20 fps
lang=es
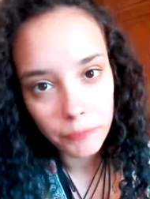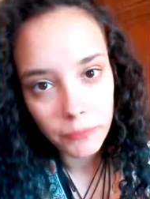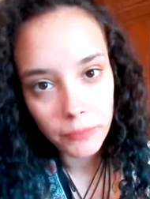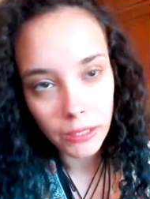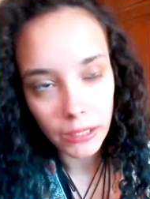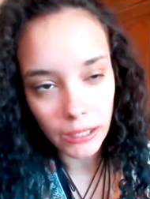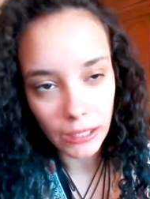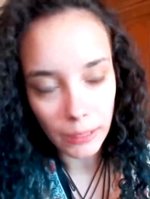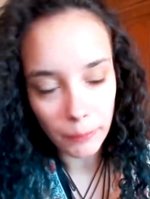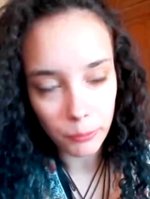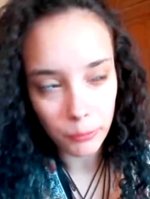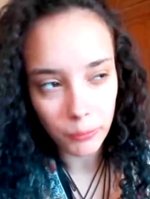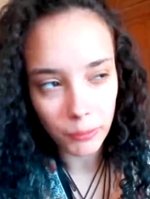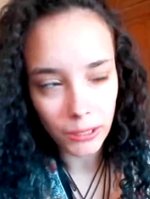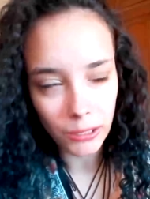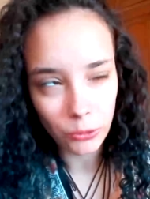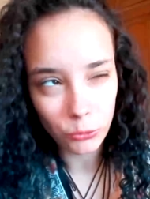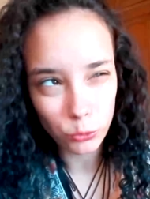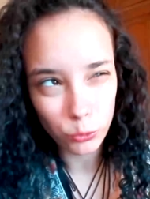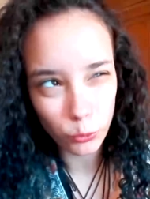y la espuma
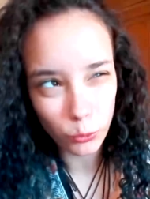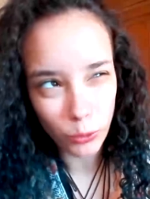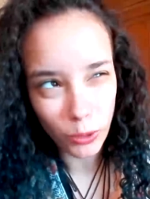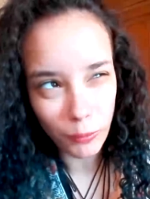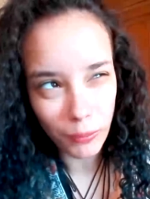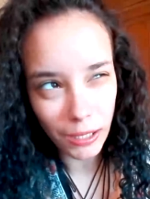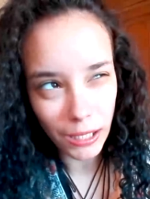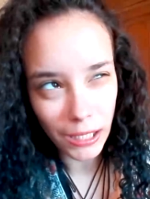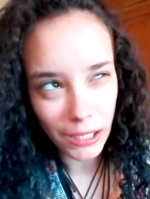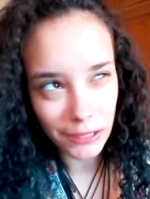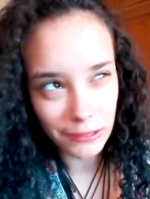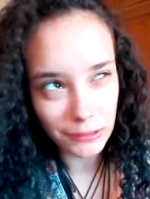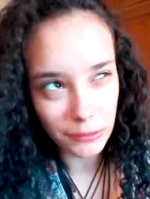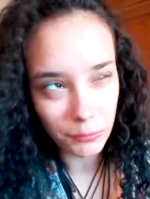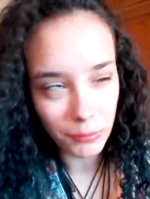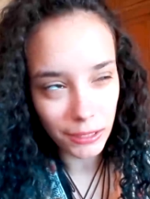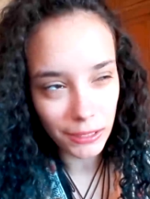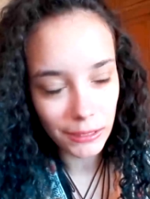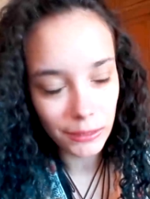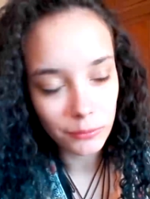la uso una vez a la
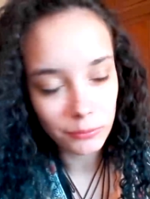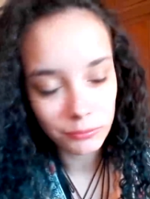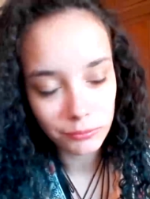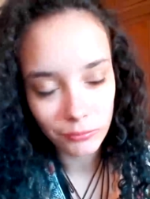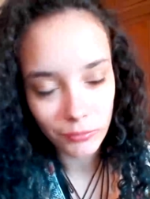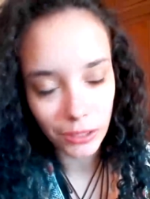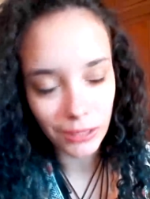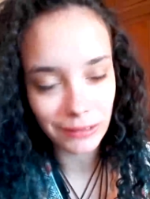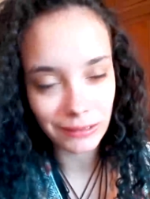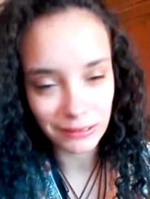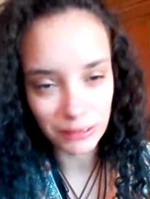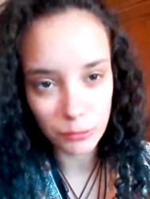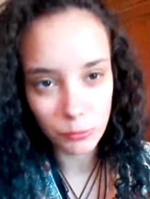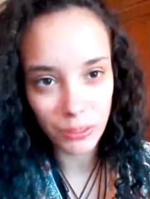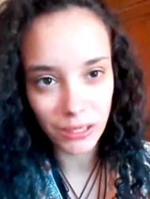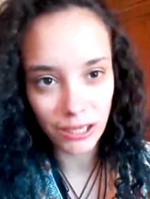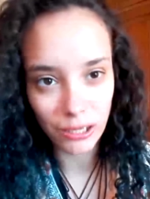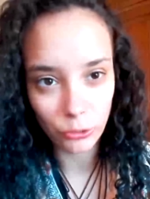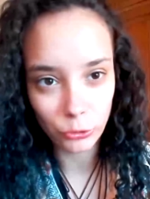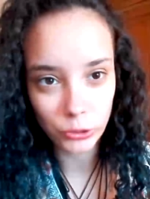semana. Esta
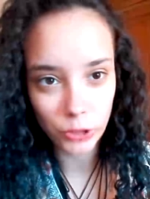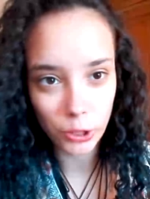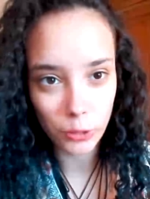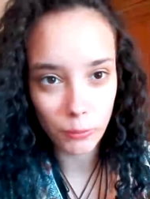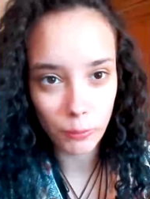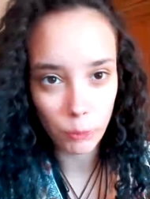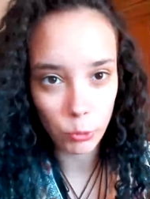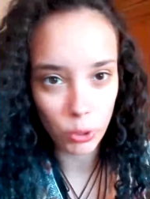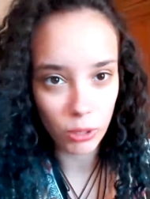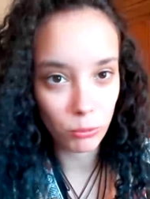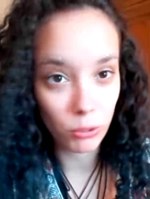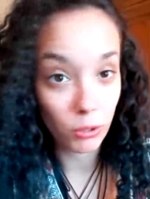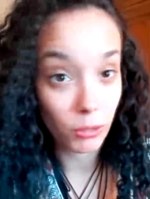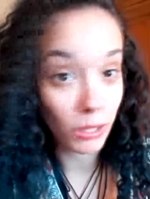semana la he usado más porque mi